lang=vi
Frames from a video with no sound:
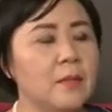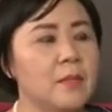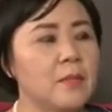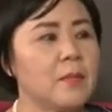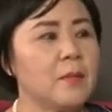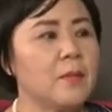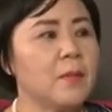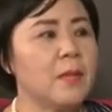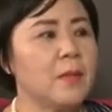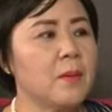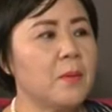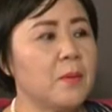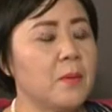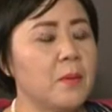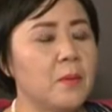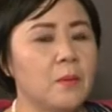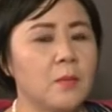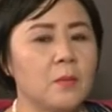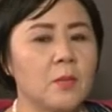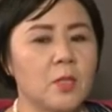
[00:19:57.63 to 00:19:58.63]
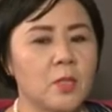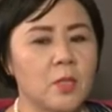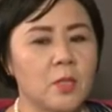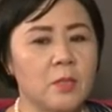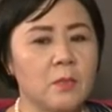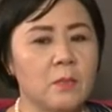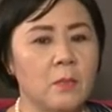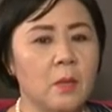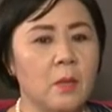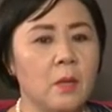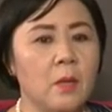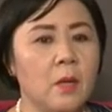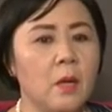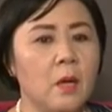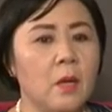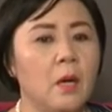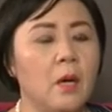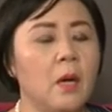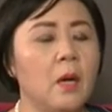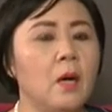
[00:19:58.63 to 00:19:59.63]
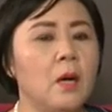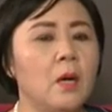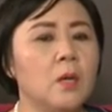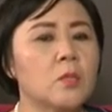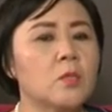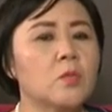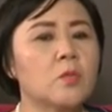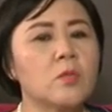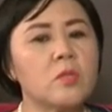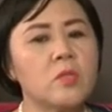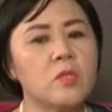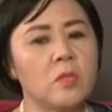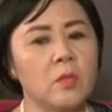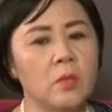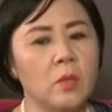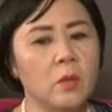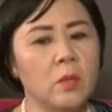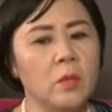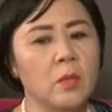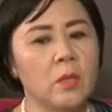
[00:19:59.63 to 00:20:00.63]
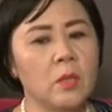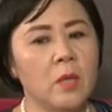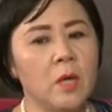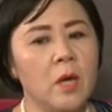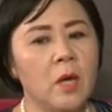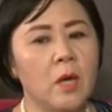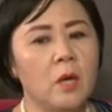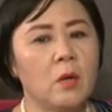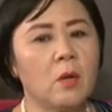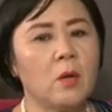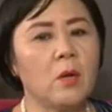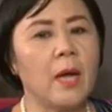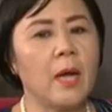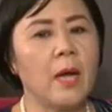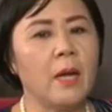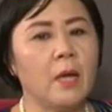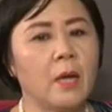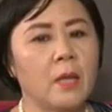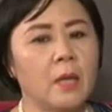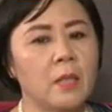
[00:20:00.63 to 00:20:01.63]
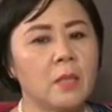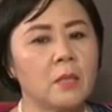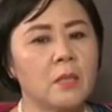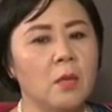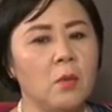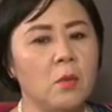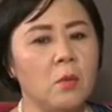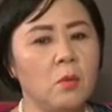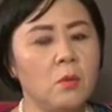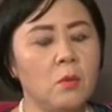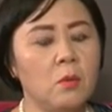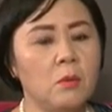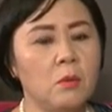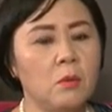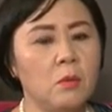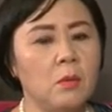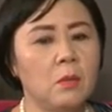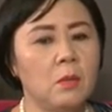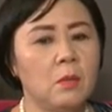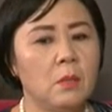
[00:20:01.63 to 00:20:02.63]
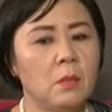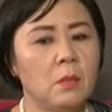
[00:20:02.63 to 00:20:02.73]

xong bắt đầu có chửi bảo à, tôi xin lỗi có lẽ là các cháu ờ,